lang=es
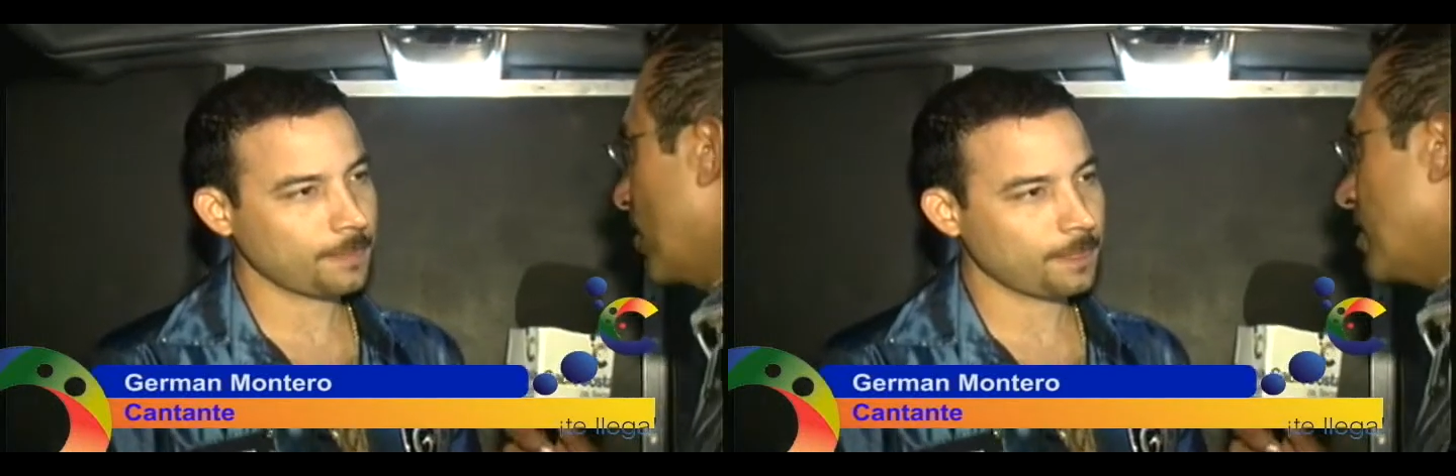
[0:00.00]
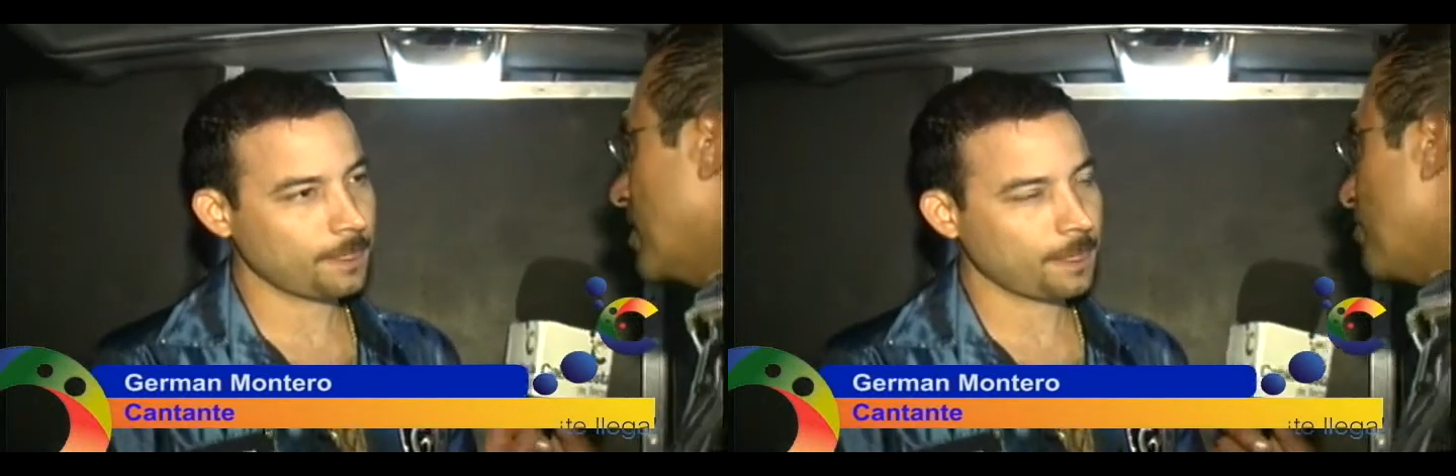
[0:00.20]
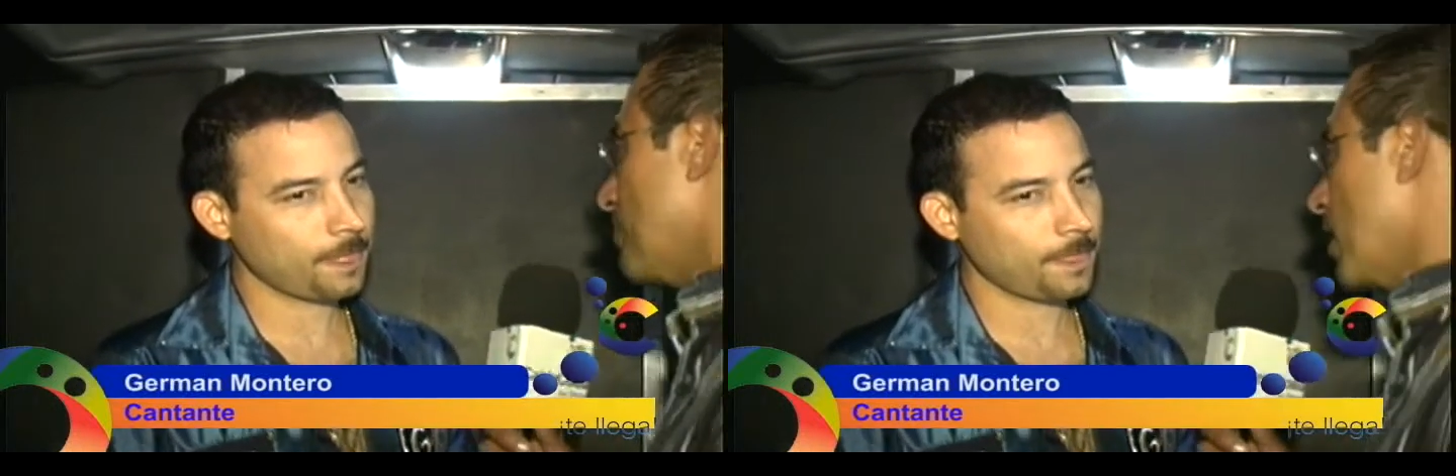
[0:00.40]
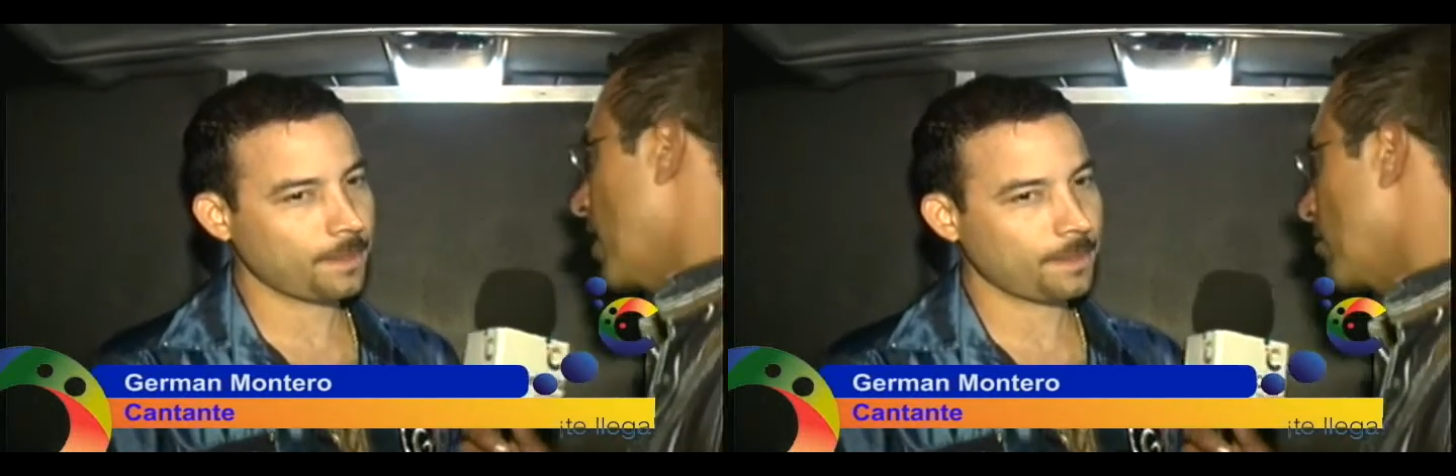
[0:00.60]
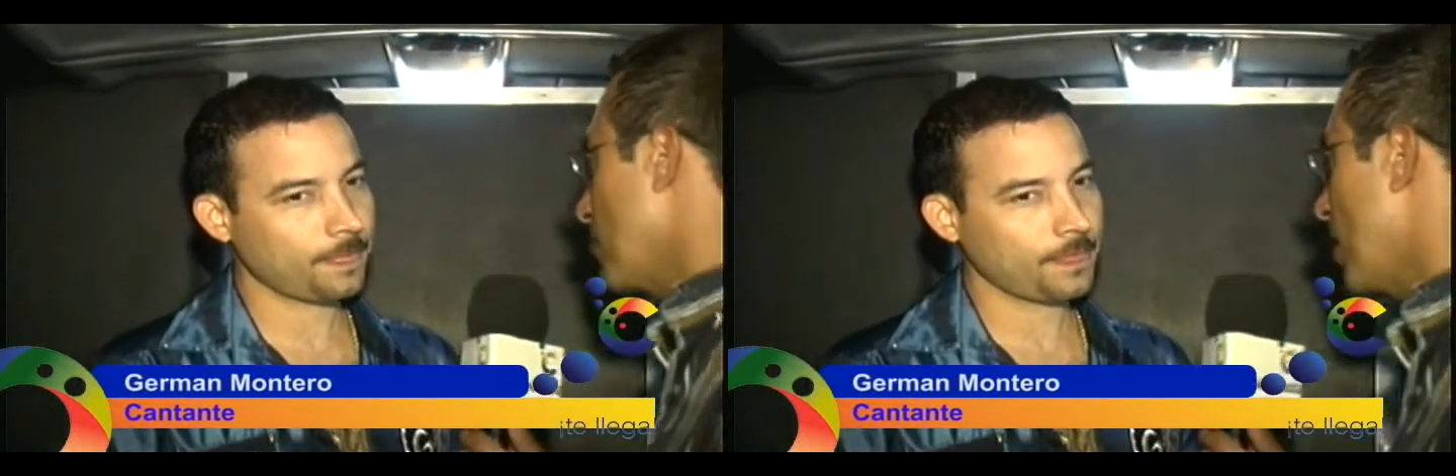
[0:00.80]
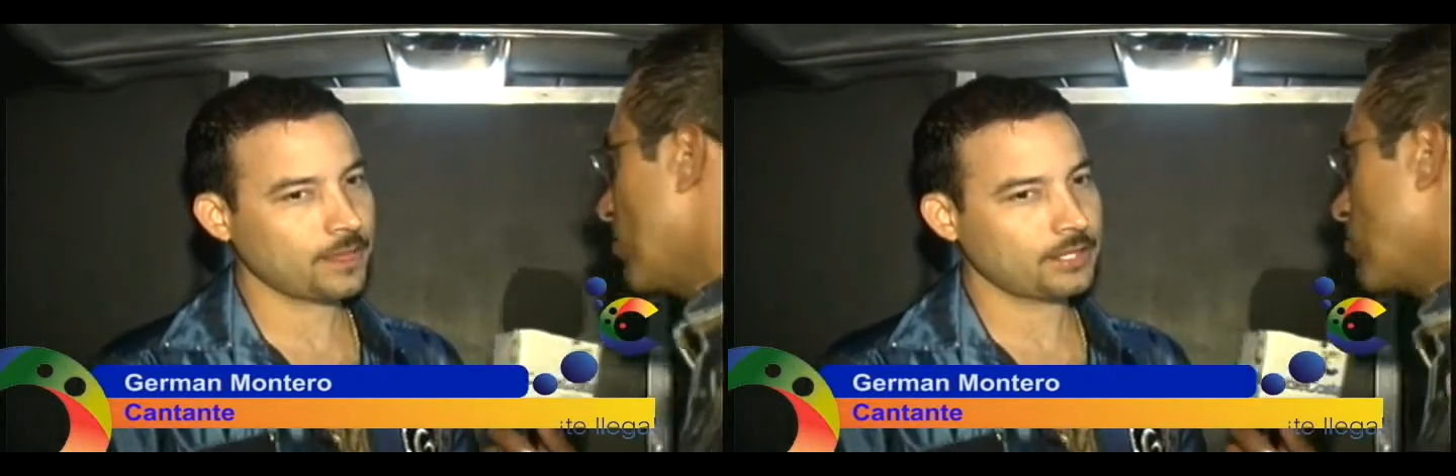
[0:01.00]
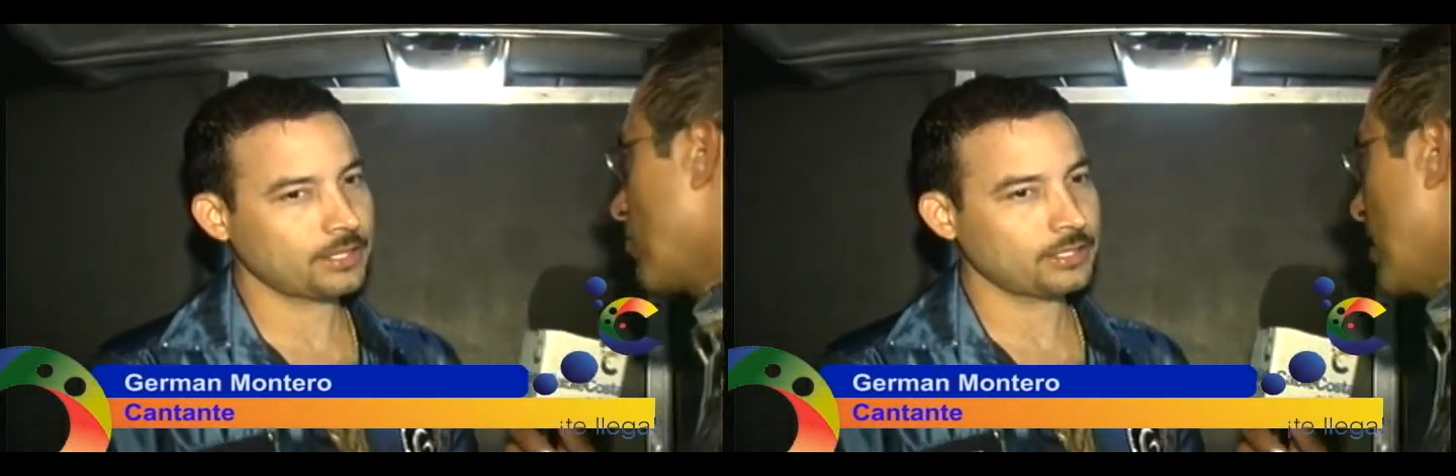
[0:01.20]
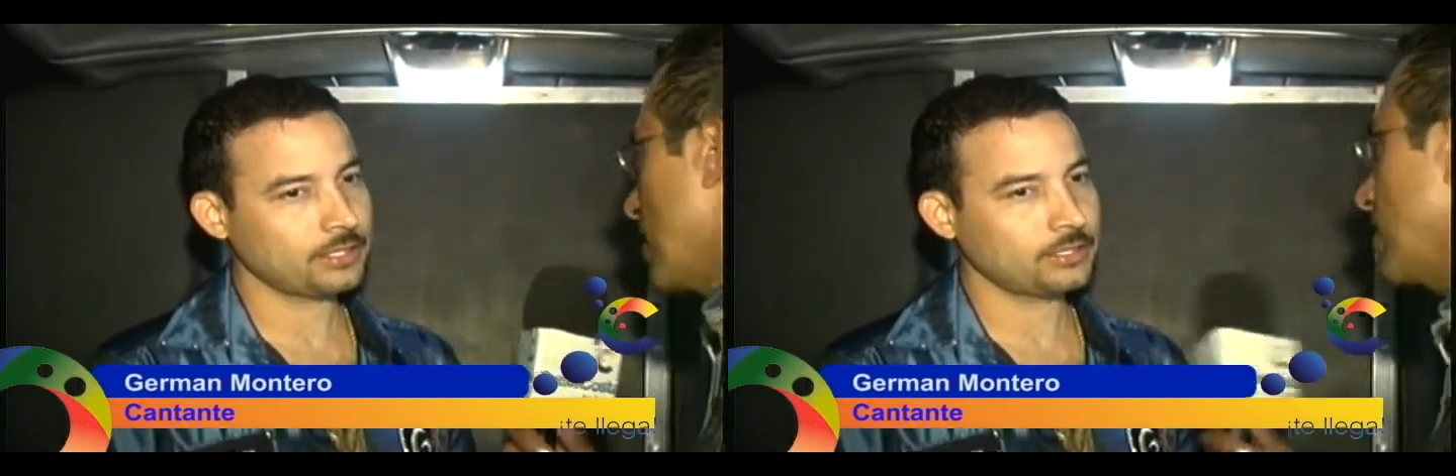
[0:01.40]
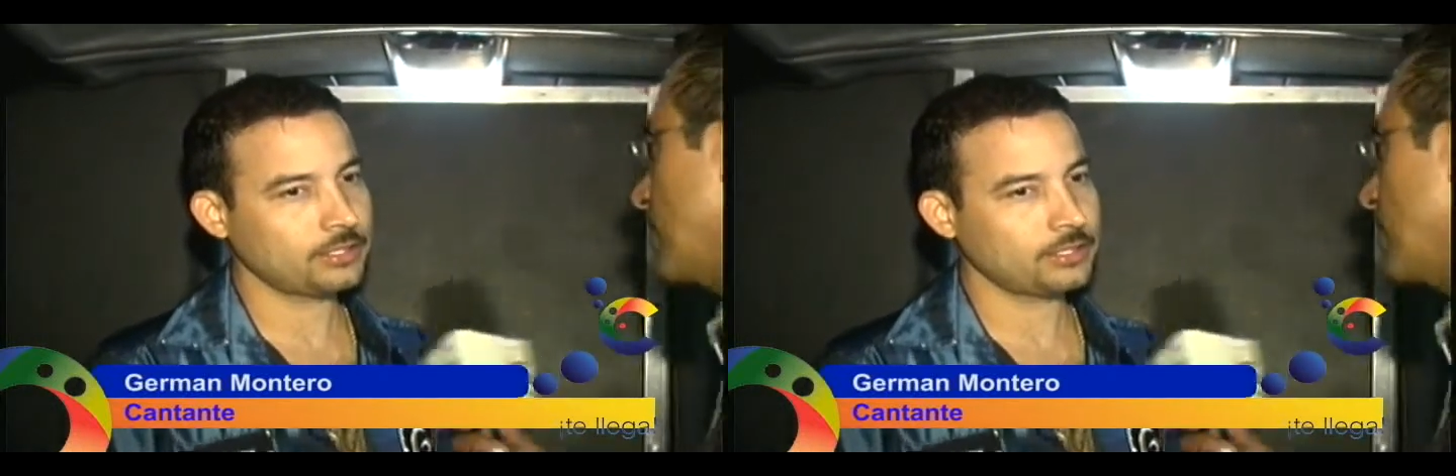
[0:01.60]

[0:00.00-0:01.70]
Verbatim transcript: ¿Qué estás preparando para tus fans?